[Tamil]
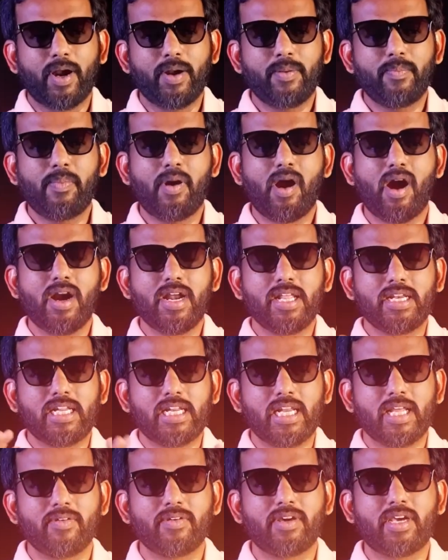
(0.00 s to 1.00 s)
பண்பாடு
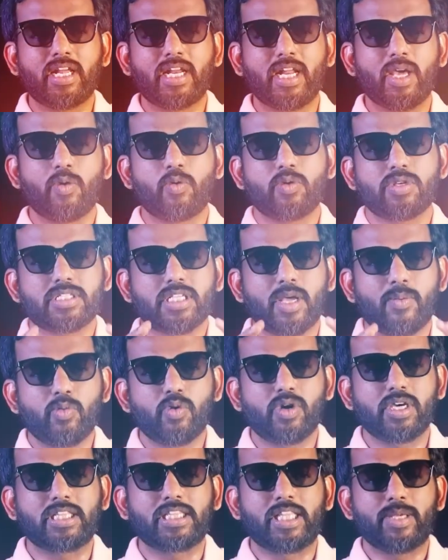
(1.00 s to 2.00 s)
நிலவுகிற ஒரு
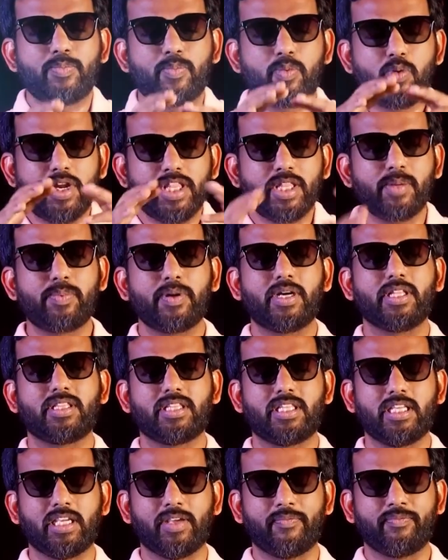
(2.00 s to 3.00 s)
சமூகத்தை
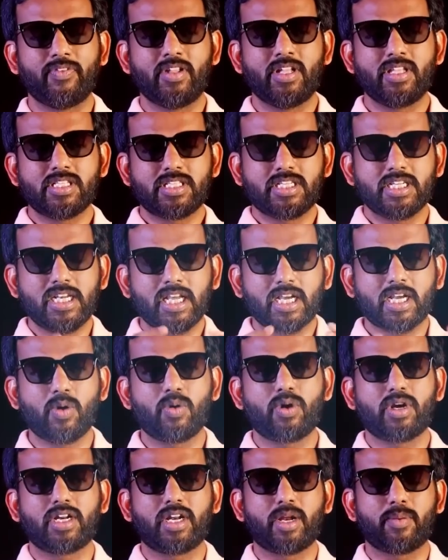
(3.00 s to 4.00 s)
புனிதப்படுத்தி சின்ன
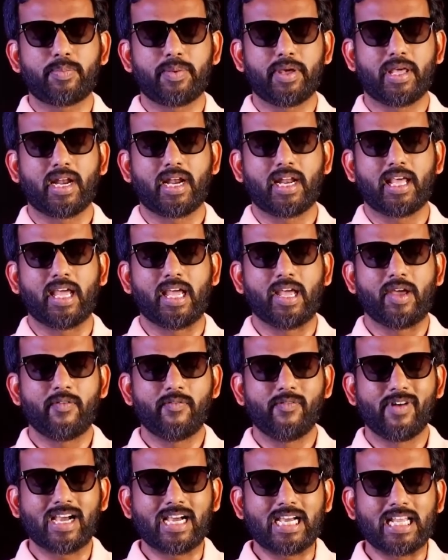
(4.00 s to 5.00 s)
கவுண்டருங்கிற பேரில்
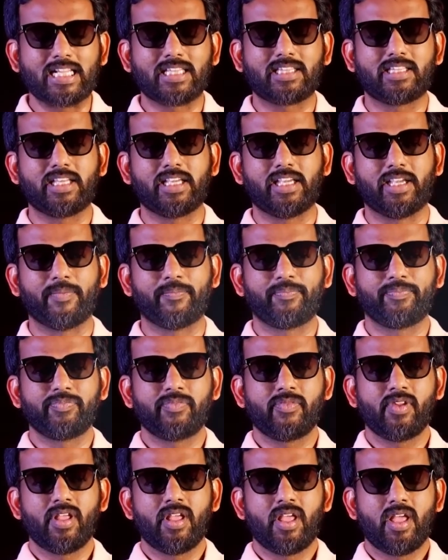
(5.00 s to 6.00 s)
வக்கரத்தை
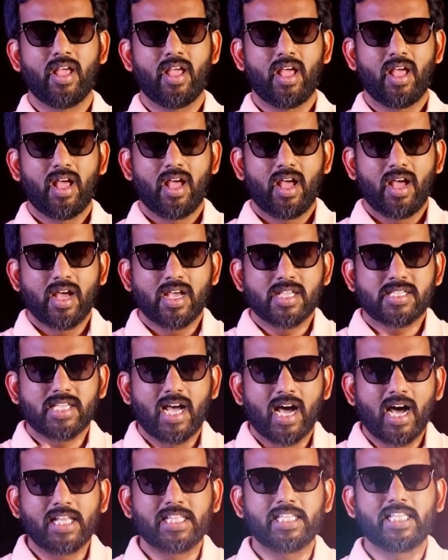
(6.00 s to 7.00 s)

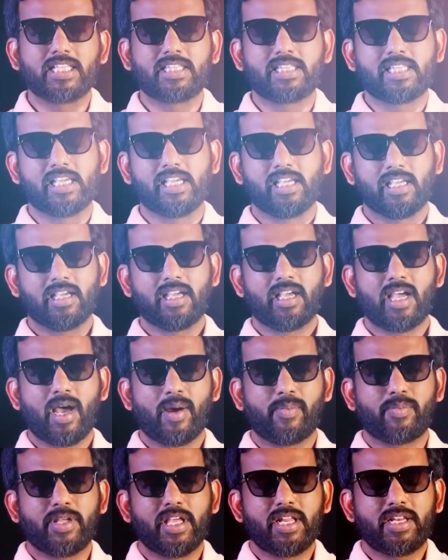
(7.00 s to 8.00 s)
சாதியத்தை
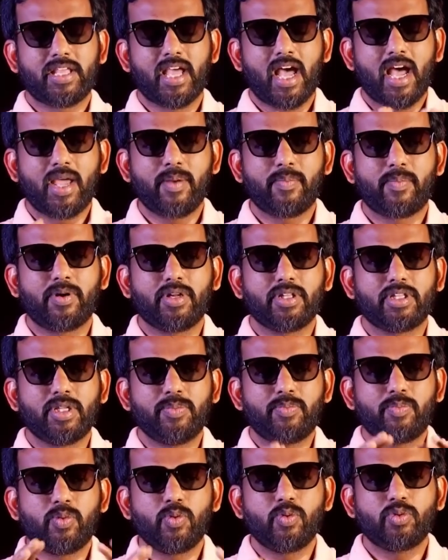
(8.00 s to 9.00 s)
அப்படியே
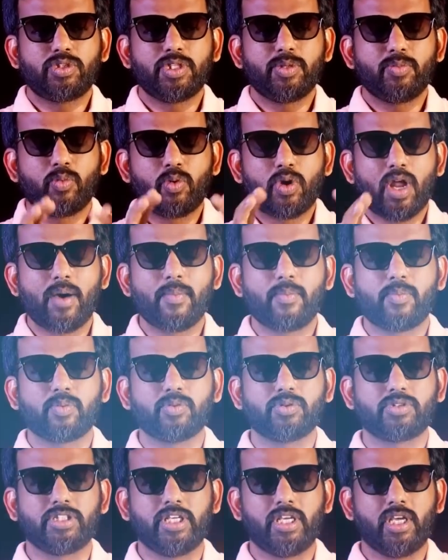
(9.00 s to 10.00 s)
நியாயப்படுத்தி பூசி முலாம்
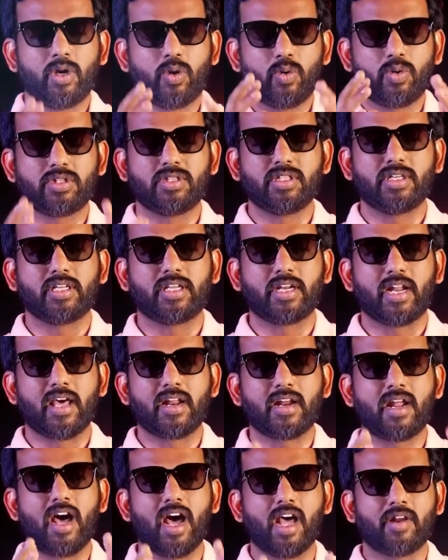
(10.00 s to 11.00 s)
பூசி
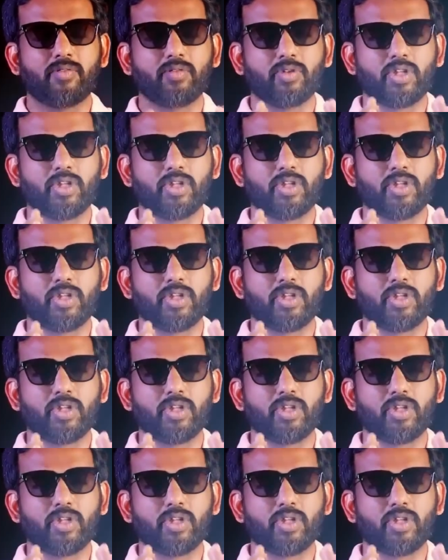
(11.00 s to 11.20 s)
கொடுத்திருக்கிறார் ஆர்